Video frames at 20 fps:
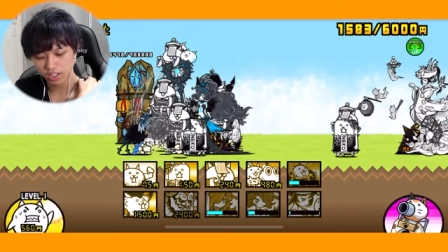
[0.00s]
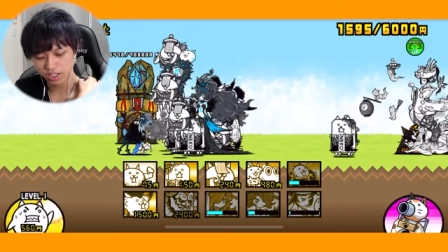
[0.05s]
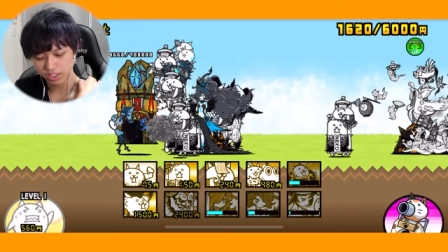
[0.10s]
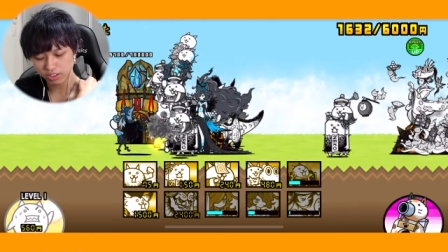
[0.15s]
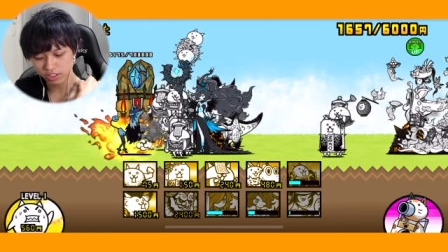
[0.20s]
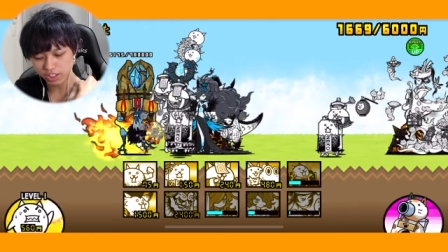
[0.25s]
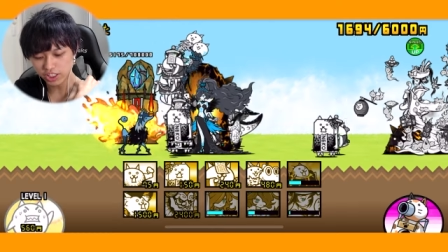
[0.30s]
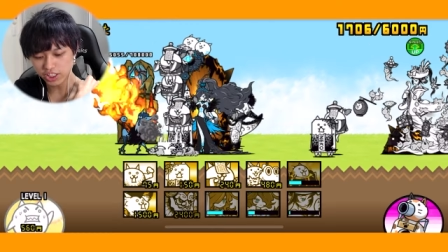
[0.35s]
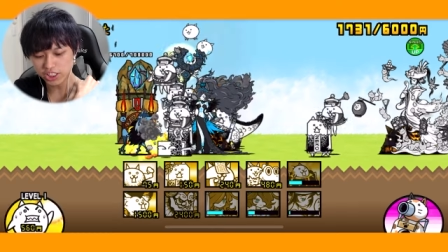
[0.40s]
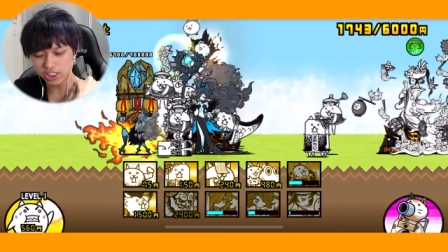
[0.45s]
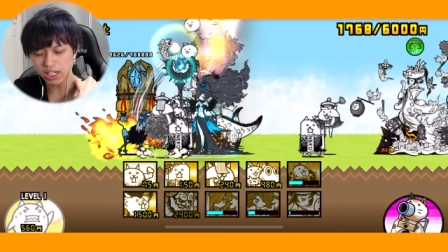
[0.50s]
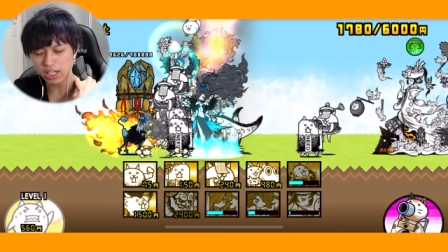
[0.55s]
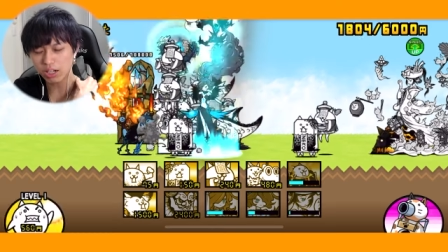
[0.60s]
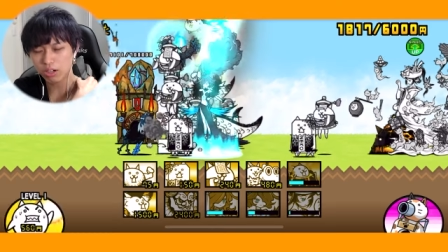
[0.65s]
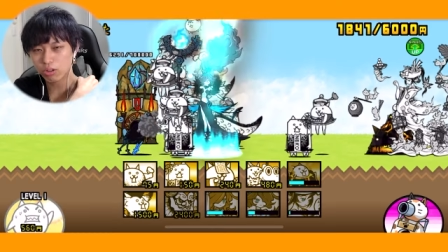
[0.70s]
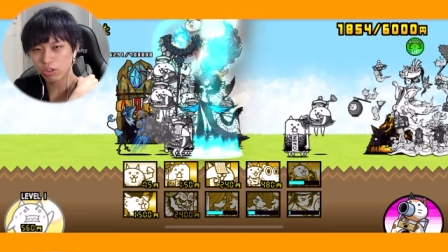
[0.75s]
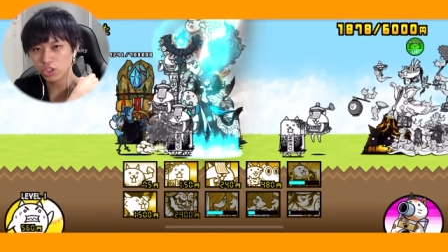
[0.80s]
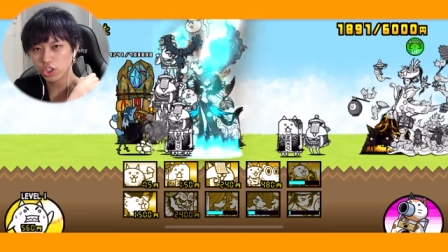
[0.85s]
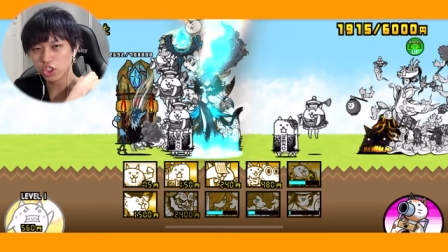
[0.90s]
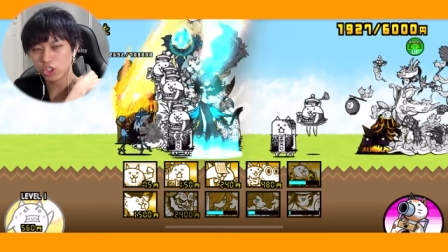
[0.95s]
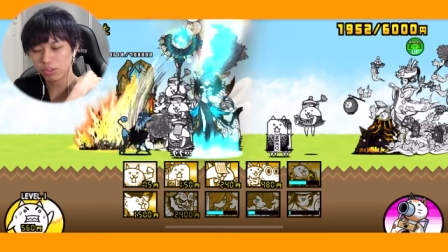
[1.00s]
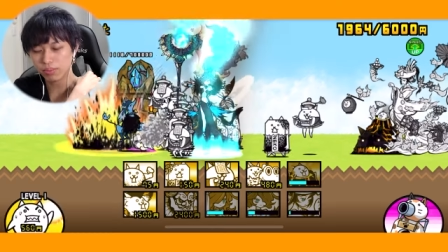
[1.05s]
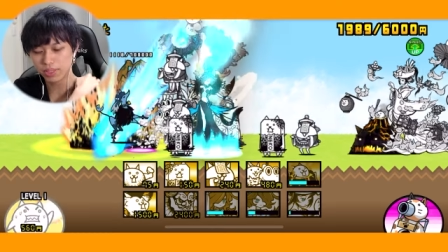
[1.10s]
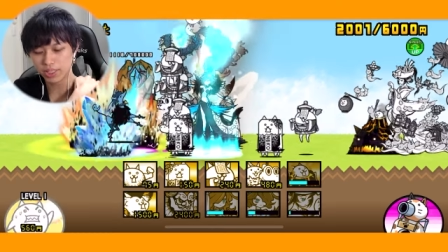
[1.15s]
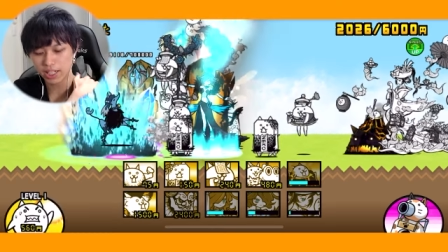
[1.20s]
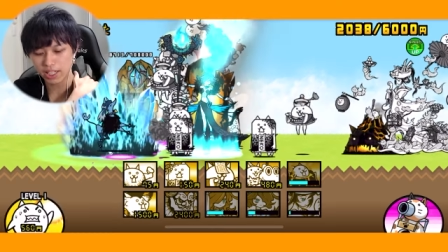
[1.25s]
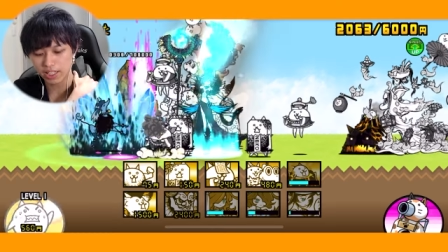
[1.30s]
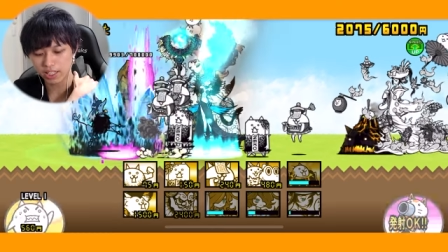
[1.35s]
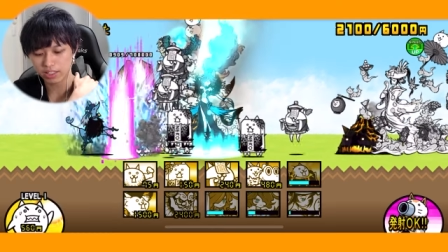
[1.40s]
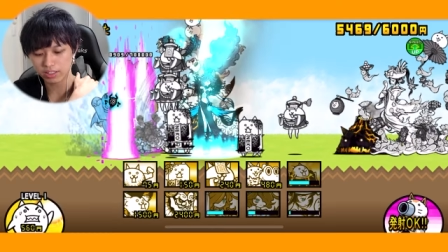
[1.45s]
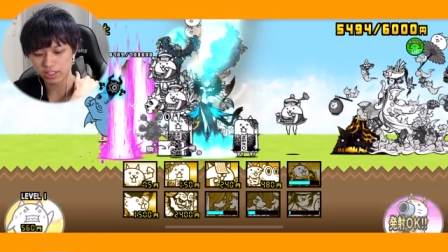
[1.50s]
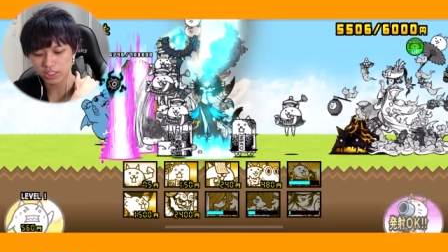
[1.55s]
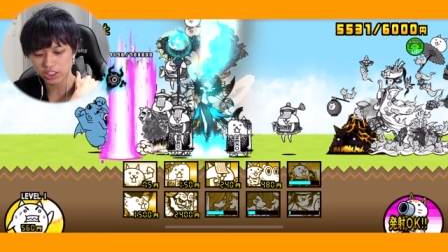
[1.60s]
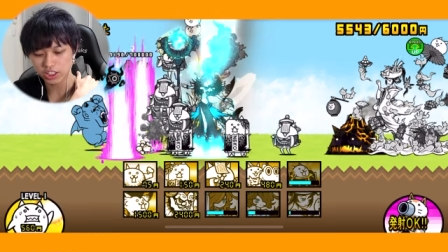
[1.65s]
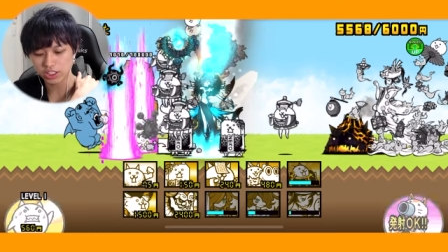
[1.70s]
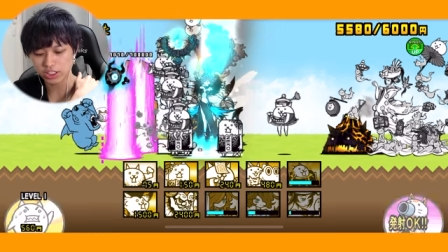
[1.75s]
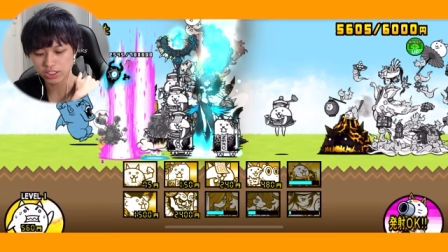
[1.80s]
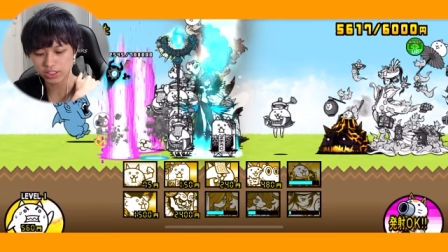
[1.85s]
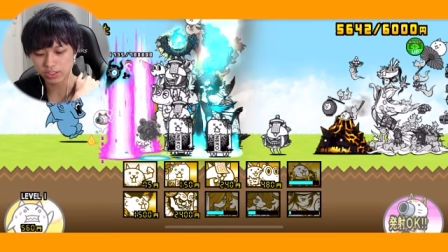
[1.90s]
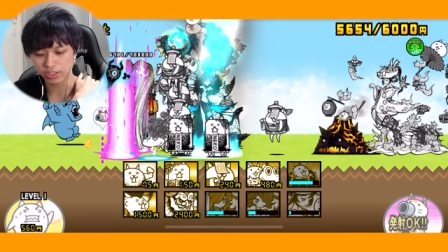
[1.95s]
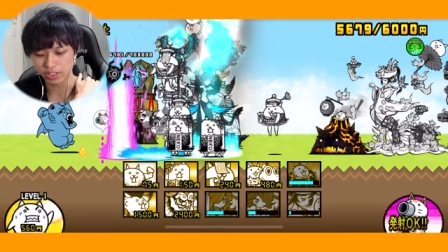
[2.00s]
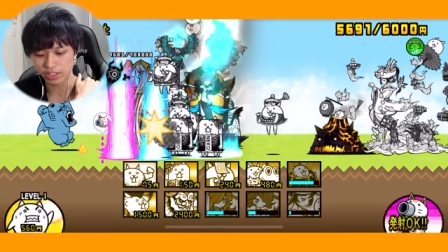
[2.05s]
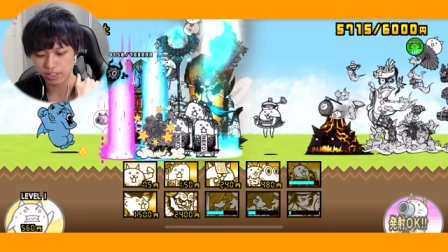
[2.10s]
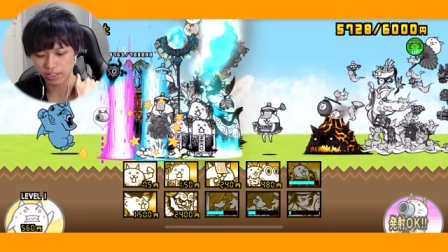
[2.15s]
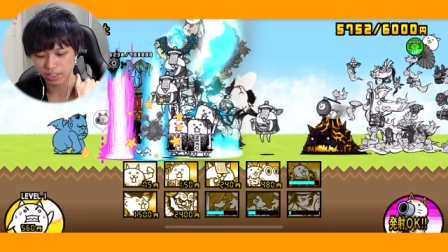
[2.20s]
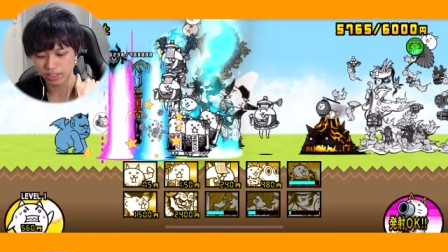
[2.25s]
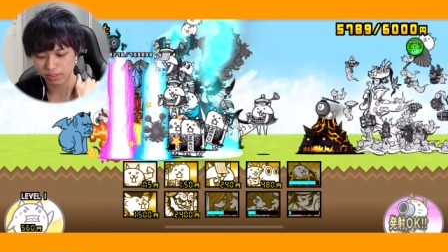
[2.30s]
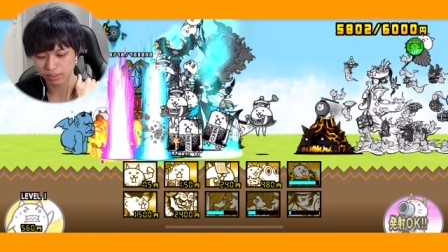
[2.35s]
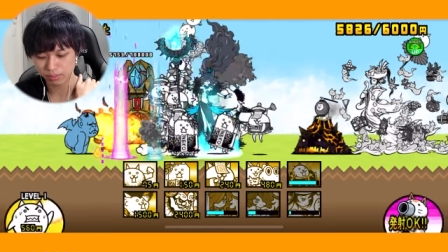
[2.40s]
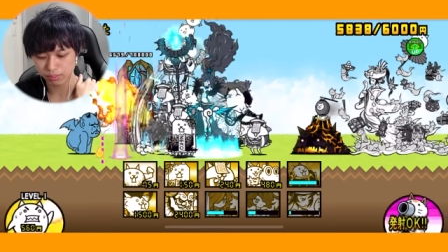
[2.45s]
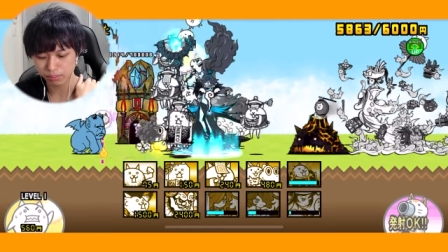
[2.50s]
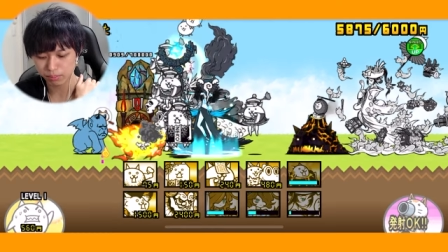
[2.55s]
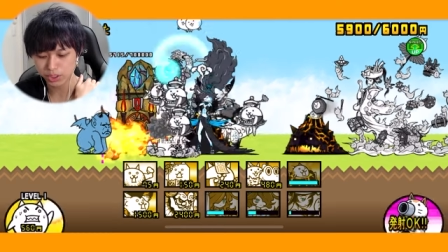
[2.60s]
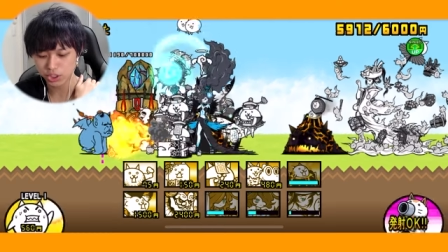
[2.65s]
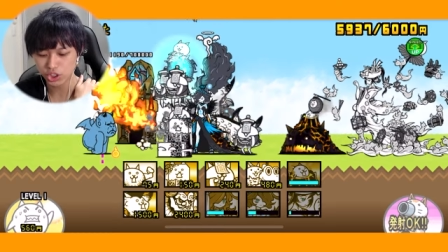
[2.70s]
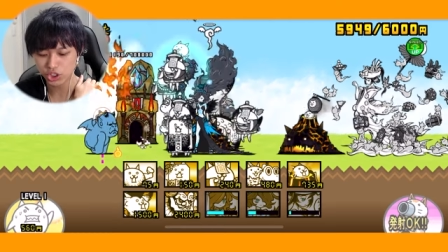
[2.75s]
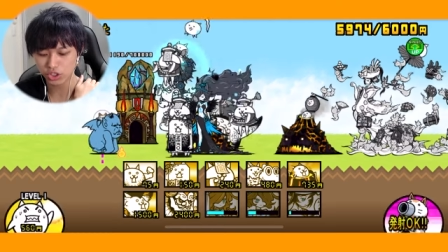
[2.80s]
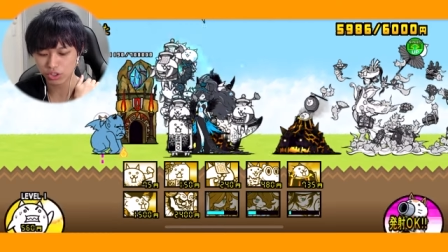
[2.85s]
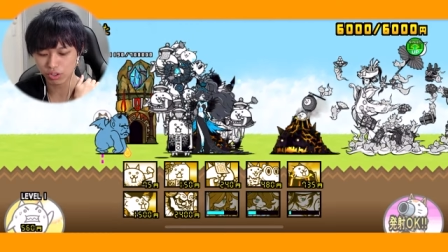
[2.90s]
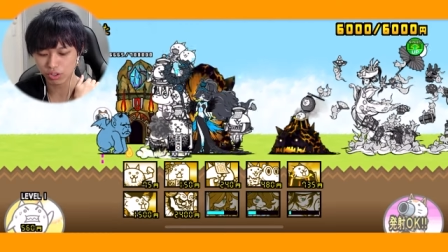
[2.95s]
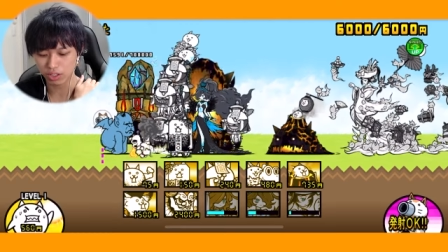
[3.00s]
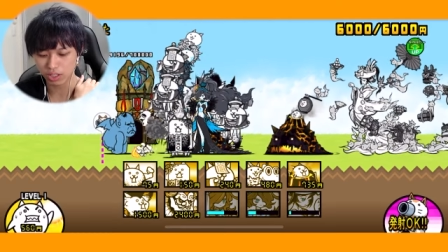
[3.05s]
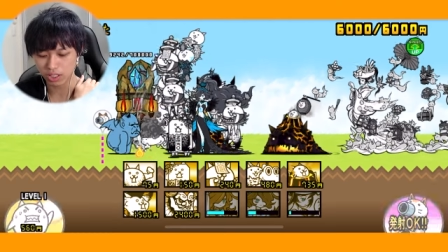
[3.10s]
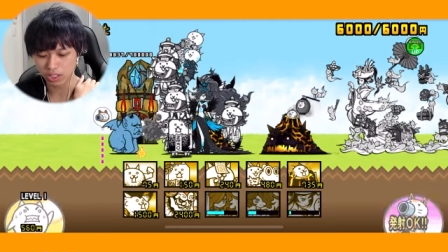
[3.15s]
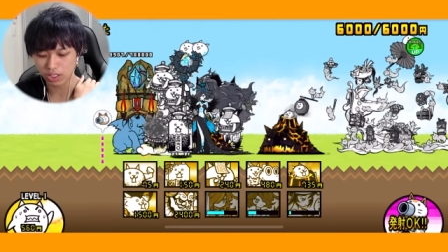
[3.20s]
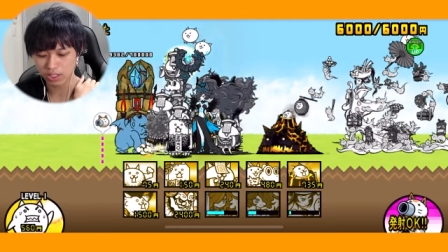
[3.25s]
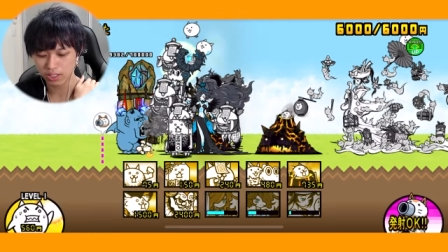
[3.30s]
これ1から5章みたいなのあるらしいんですよね。ミッションが。